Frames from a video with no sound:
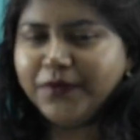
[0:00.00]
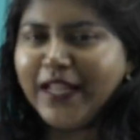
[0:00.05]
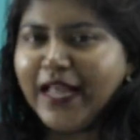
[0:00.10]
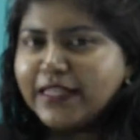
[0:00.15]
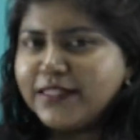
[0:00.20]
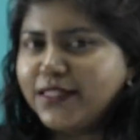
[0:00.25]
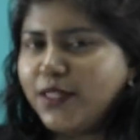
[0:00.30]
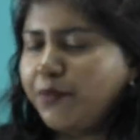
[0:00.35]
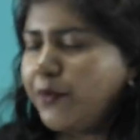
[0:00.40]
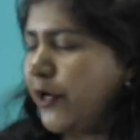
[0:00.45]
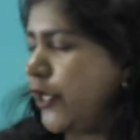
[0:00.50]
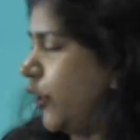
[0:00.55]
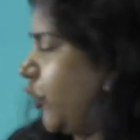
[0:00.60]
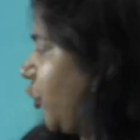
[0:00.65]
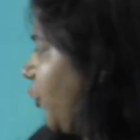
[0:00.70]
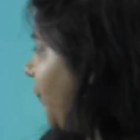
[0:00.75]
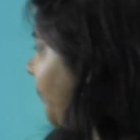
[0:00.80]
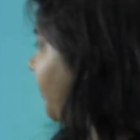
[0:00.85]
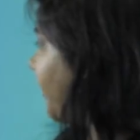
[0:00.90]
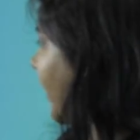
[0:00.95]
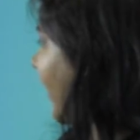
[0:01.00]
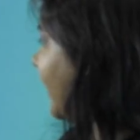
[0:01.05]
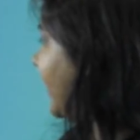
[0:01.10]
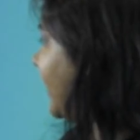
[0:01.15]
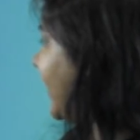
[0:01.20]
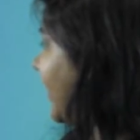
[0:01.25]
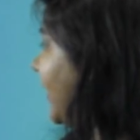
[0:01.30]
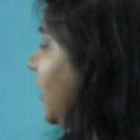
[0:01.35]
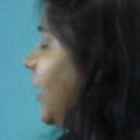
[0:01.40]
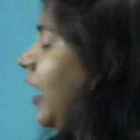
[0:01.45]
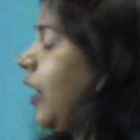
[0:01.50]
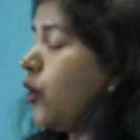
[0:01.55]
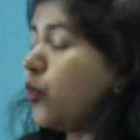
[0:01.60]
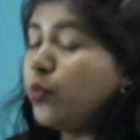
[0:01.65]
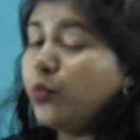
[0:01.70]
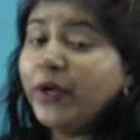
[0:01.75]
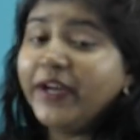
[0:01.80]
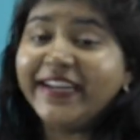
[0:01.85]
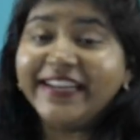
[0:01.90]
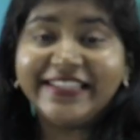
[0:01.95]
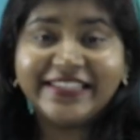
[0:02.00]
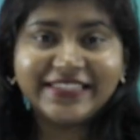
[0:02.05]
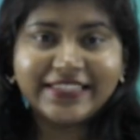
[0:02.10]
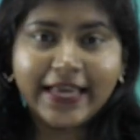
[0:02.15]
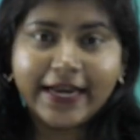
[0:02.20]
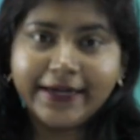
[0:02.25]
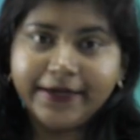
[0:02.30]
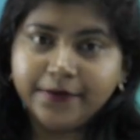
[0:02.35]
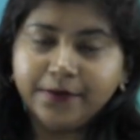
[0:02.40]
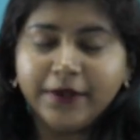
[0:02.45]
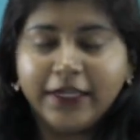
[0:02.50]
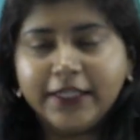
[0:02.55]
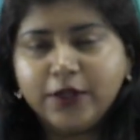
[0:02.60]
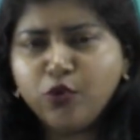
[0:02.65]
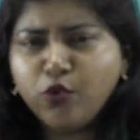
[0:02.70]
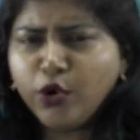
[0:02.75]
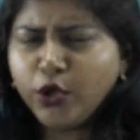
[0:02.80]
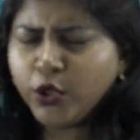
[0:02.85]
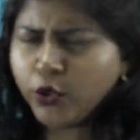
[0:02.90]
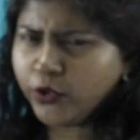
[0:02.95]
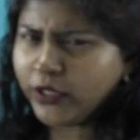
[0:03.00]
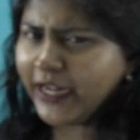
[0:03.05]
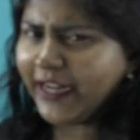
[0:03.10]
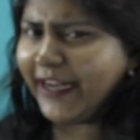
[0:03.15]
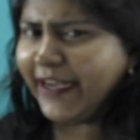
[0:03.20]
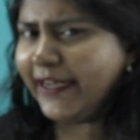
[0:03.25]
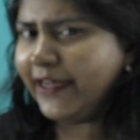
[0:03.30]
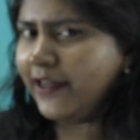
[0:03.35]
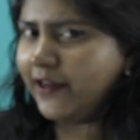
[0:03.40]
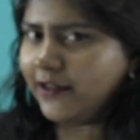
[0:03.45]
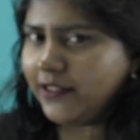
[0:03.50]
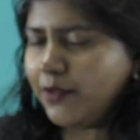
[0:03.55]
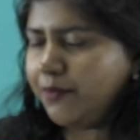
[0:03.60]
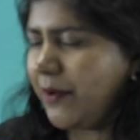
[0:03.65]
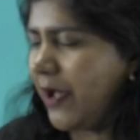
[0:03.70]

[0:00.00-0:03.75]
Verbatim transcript: நாஸ்தி பண்ணிடுறோம் அண்ட் தென் வி டிசைடு இது ஒன்று ஒன்று என்னன்றதை